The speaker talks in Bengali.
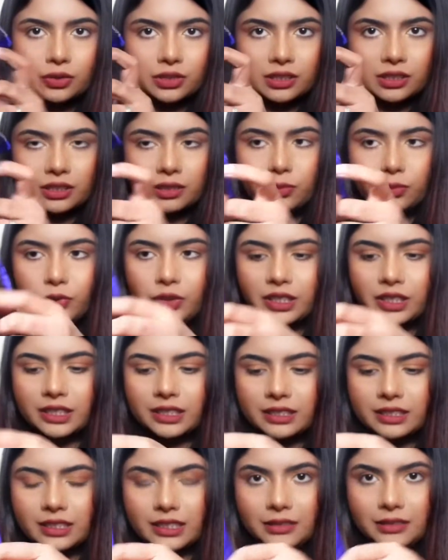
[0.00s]
আনতে ভুলে
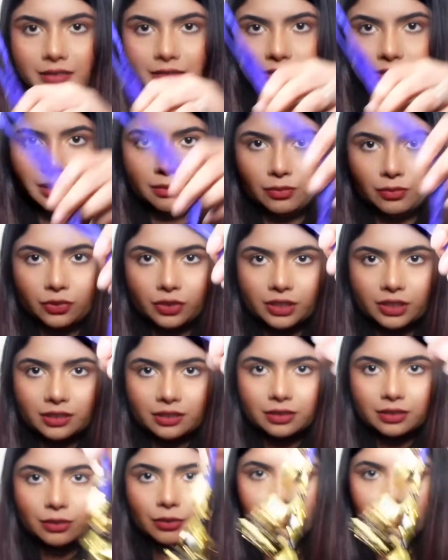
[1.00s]
গিয়েছিলাম আমার আম্মু এটা
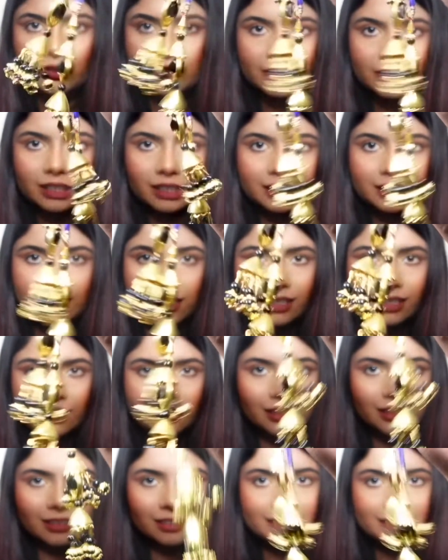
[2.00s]
তো হচ্ছে লাগিয়ে
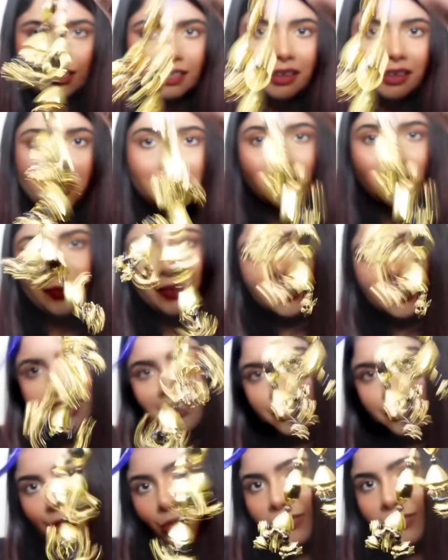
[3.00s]
দিয়েছে মানে এই
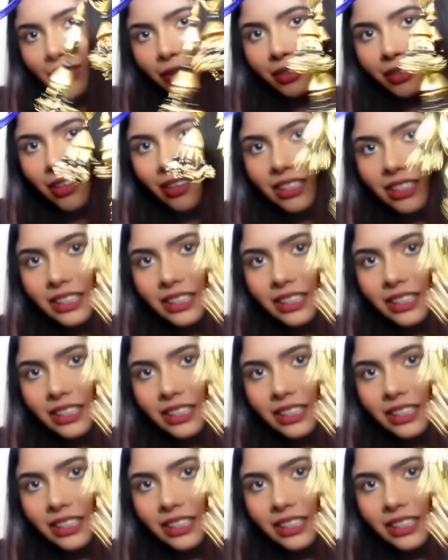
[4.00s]
ঝুমকাগুলো অনেক